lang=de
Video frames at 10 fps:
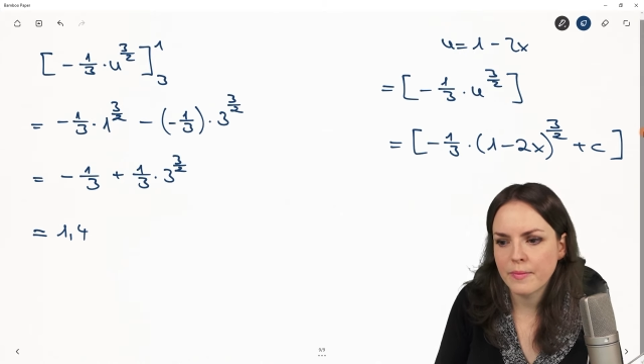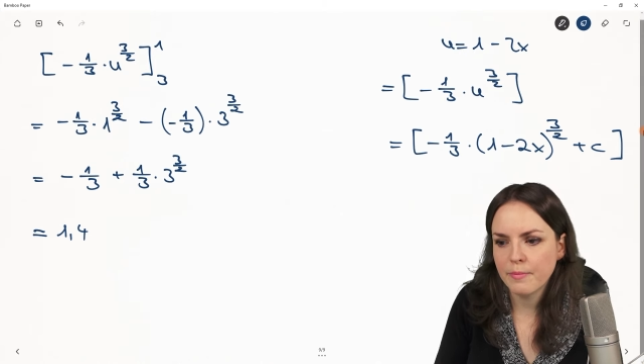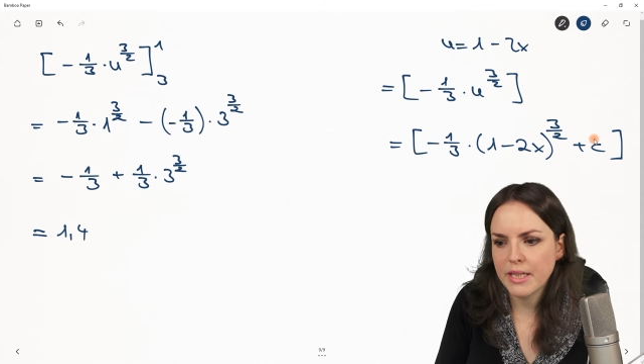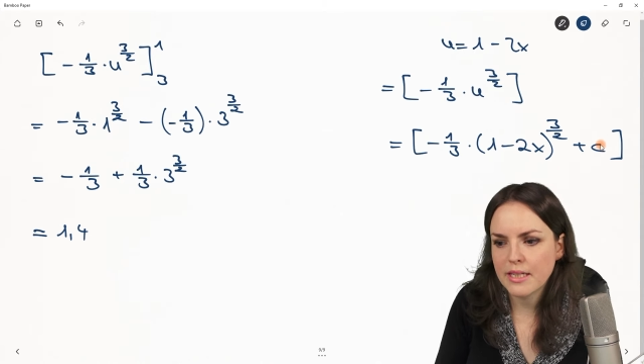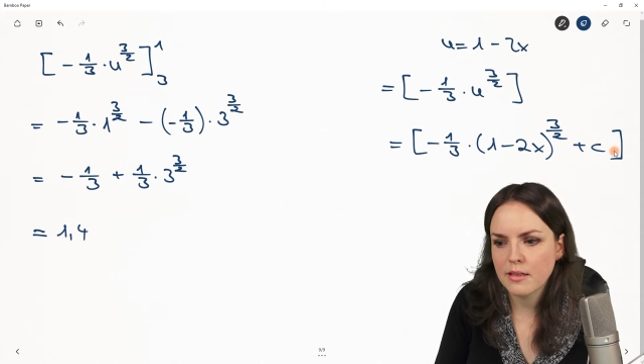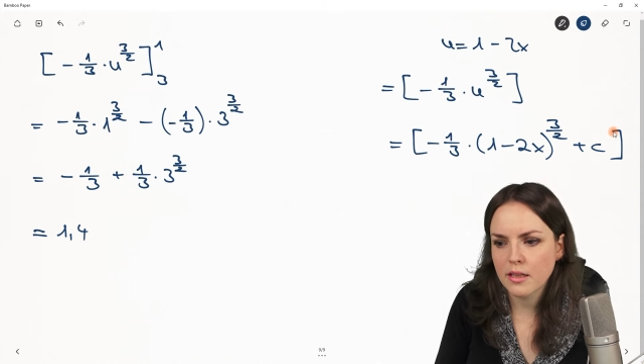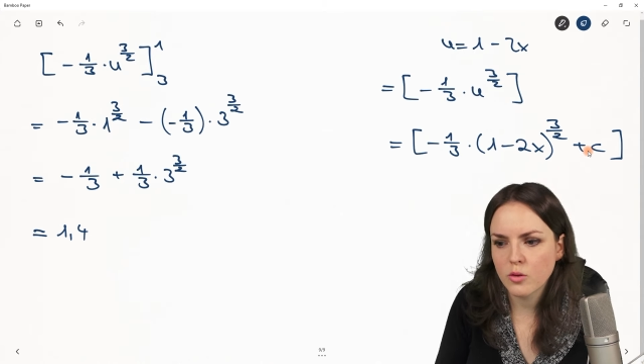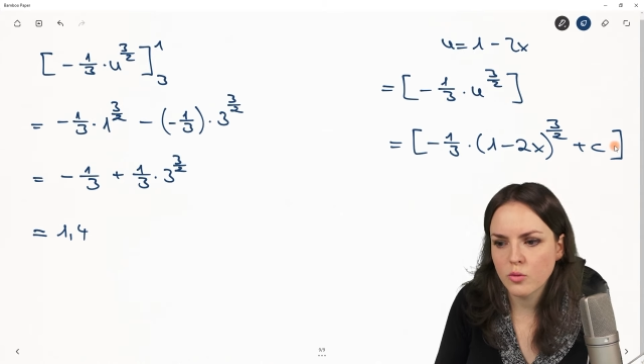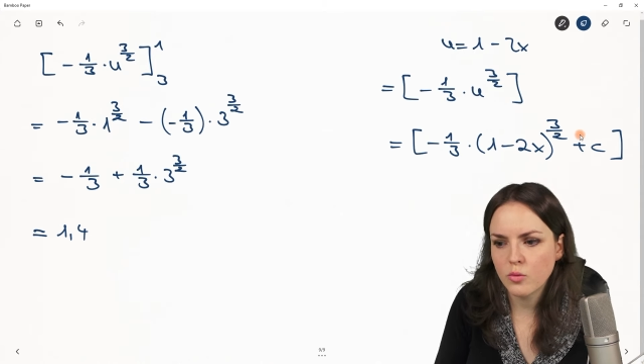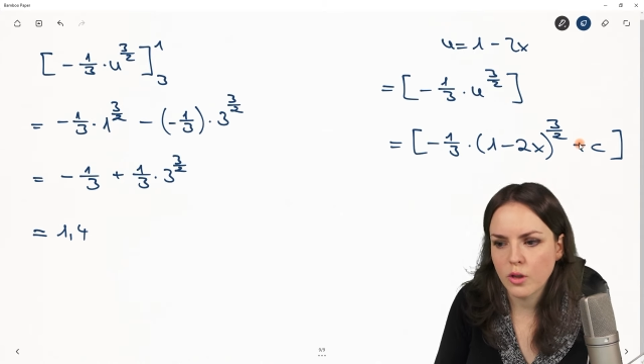mit
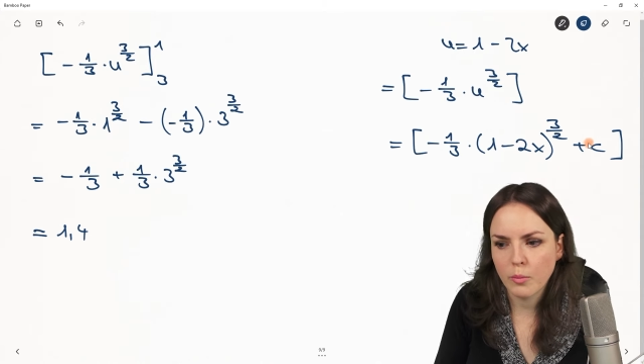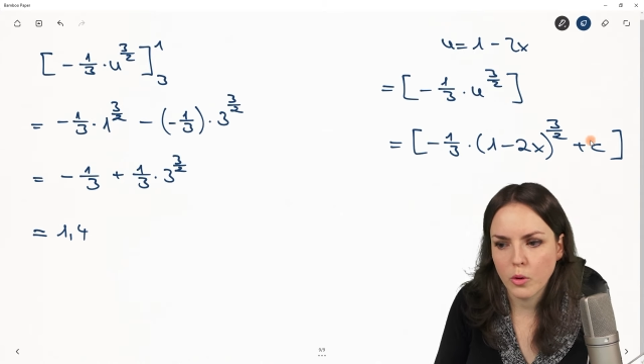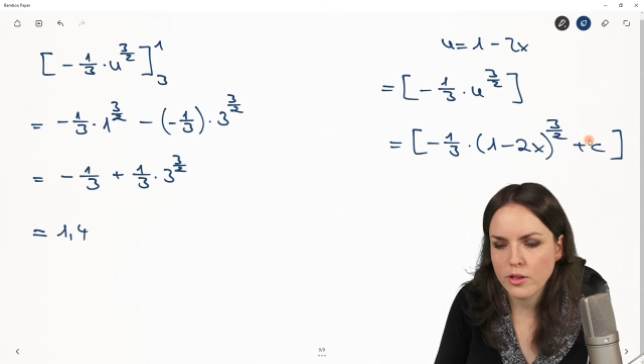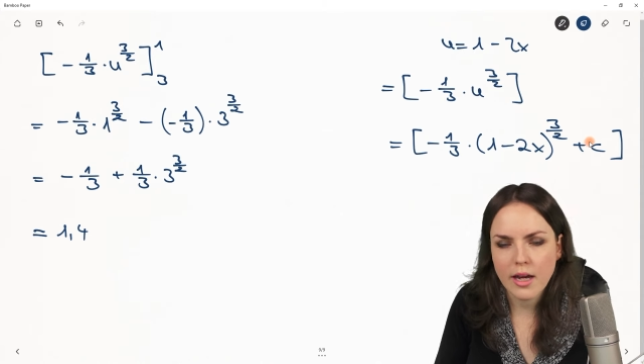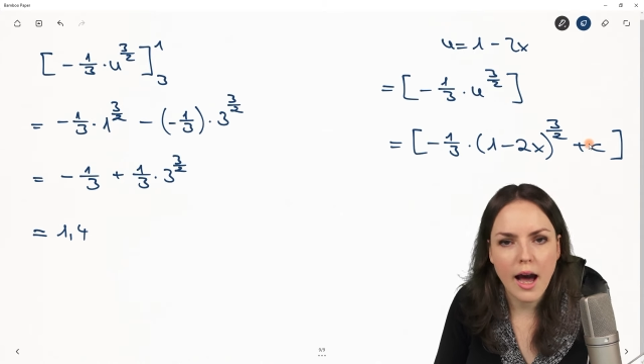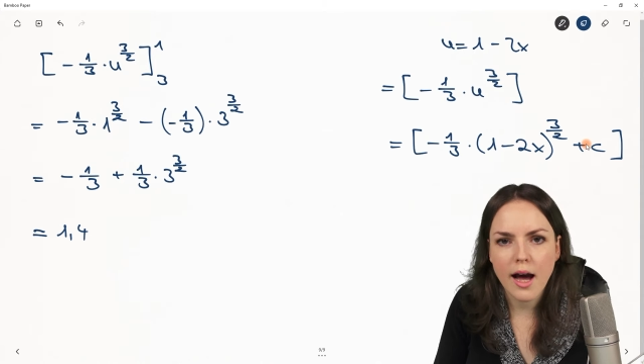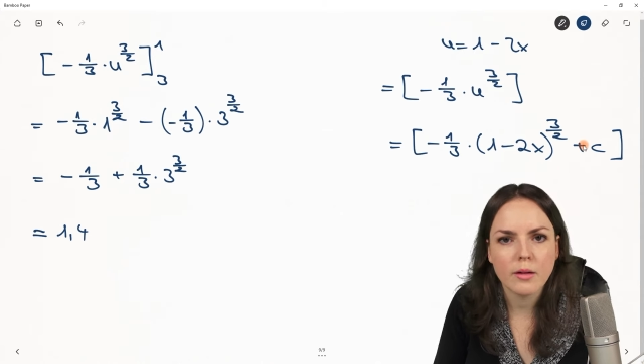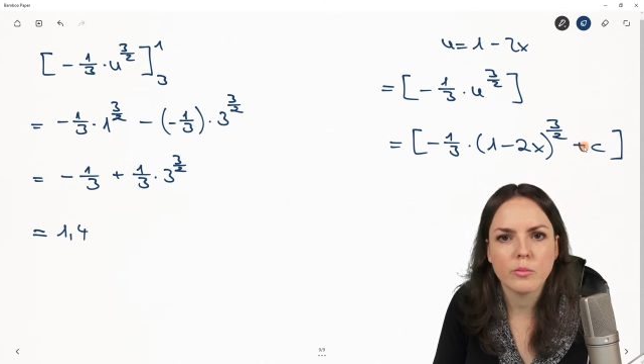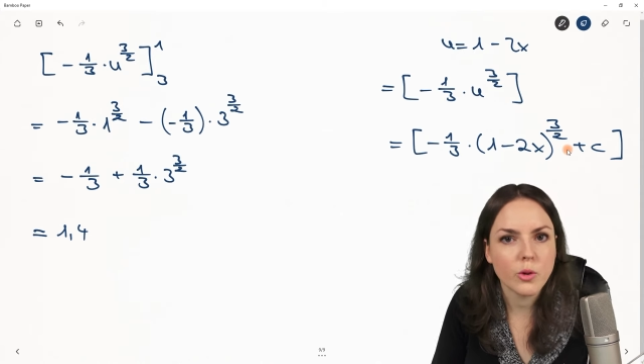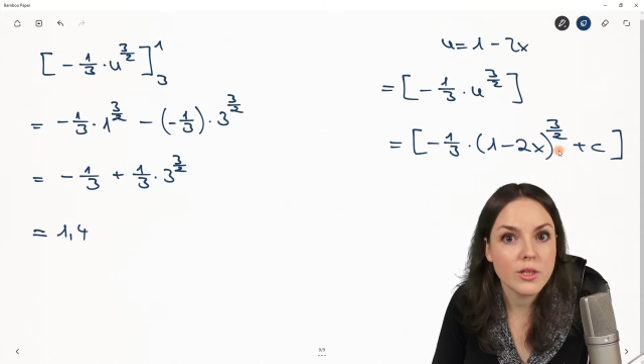dazu oder plus
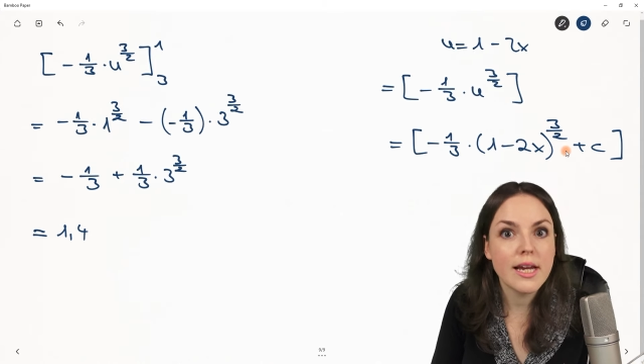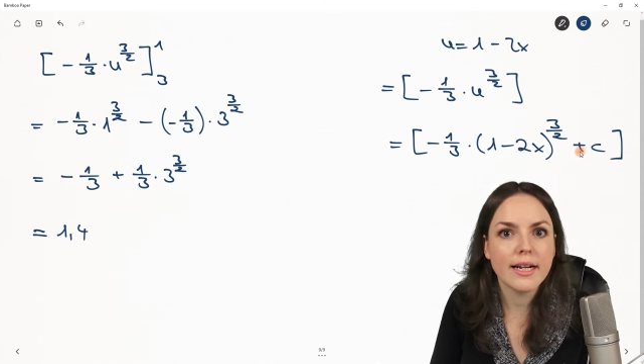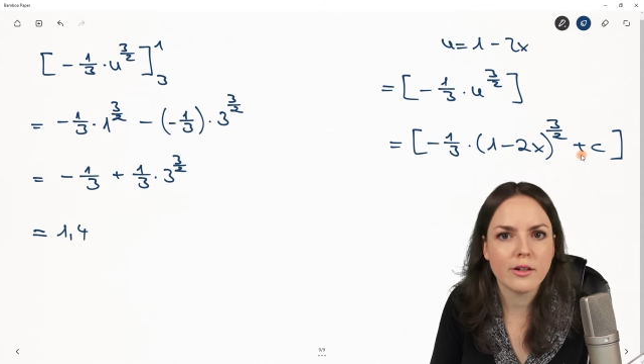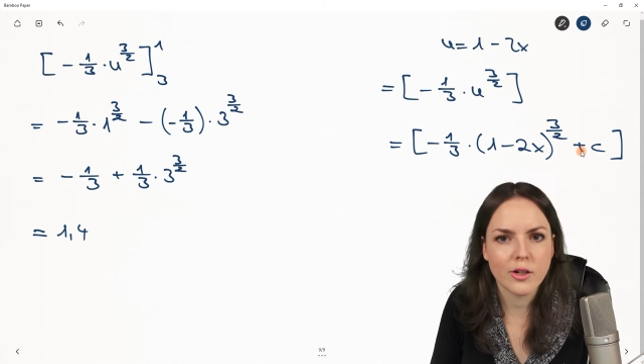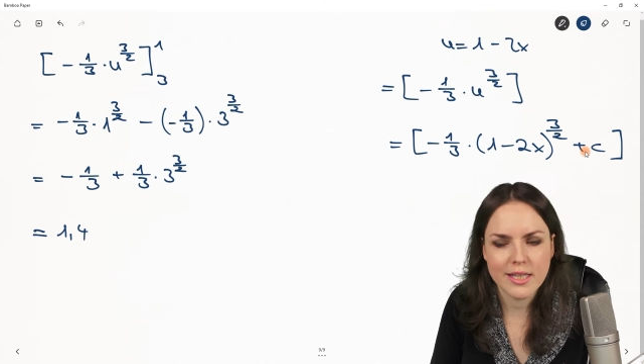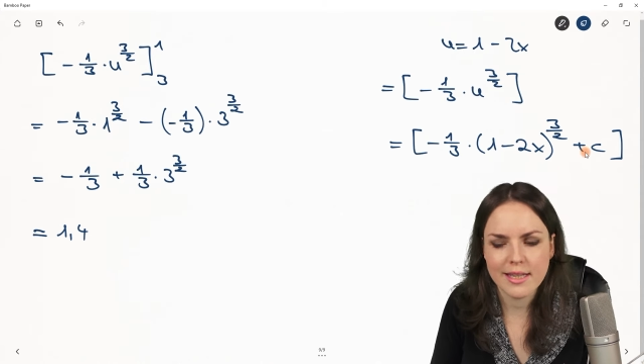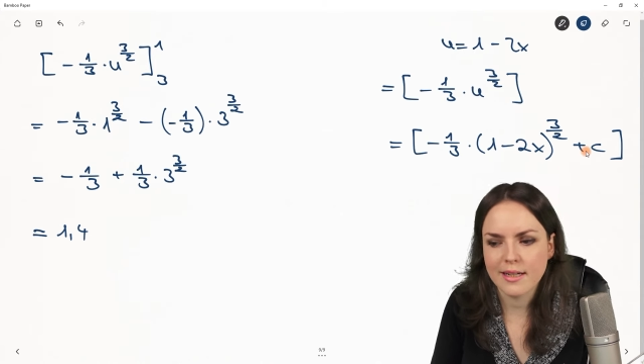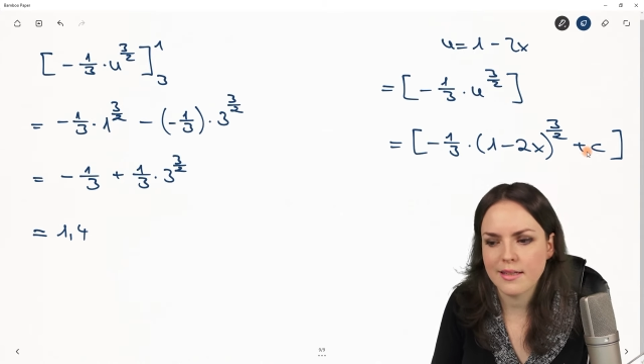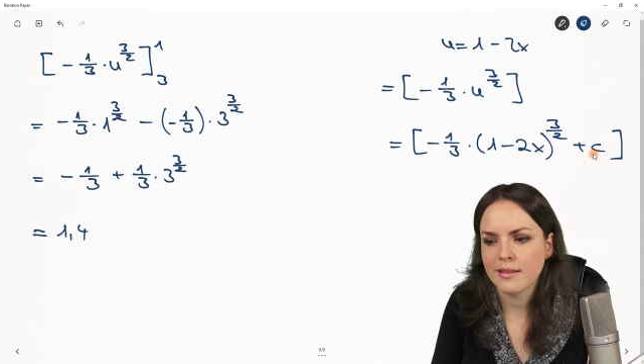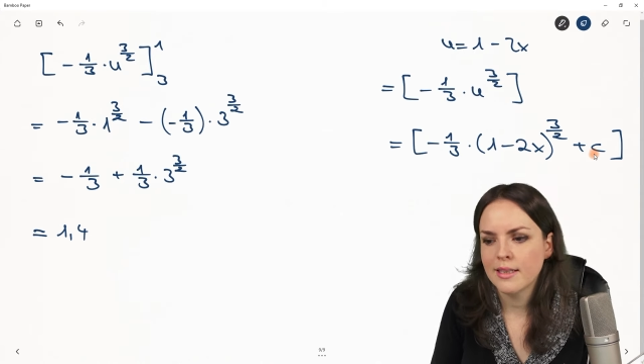k, plus irgendeine
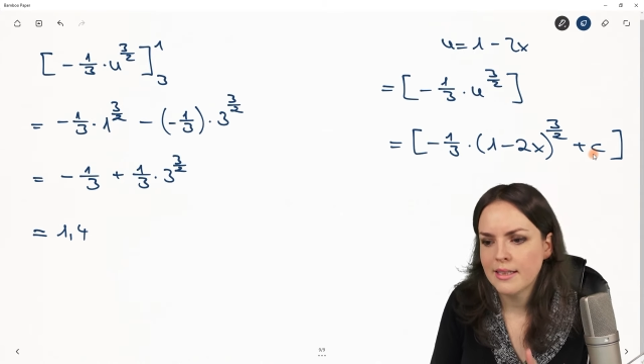Konstante.